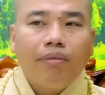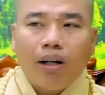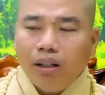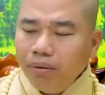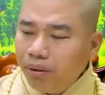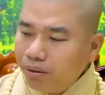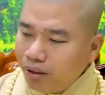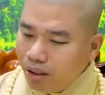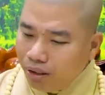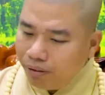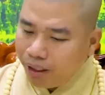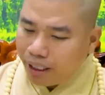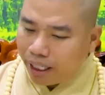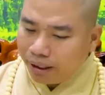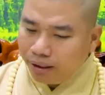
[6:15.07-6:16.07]
mỗi một người
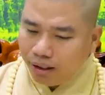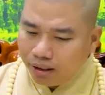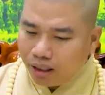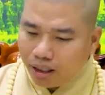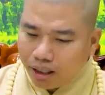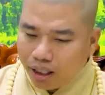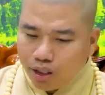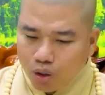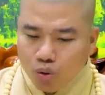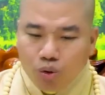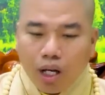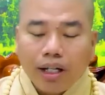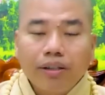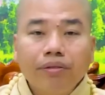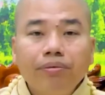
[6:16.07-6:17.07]
phải nhận thức cực kỳ sâu
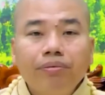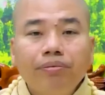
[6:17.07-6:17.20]
sắc